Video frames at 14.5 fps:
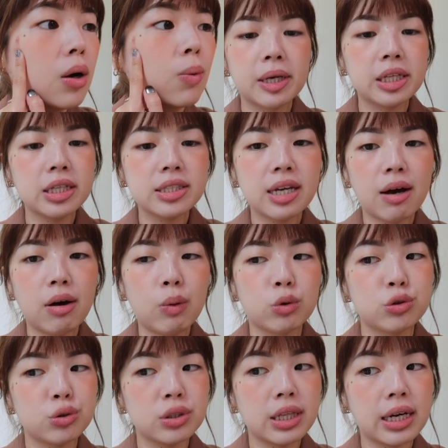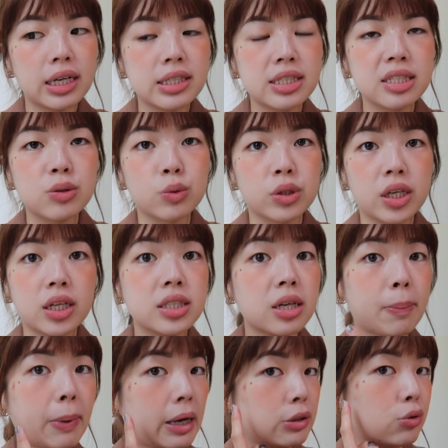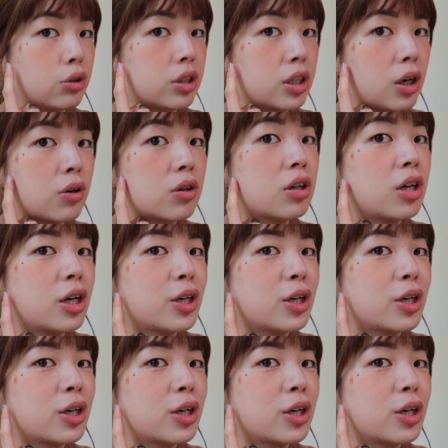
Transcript: 每天擦的话，我觉得大概四五天这个疤就会掉了，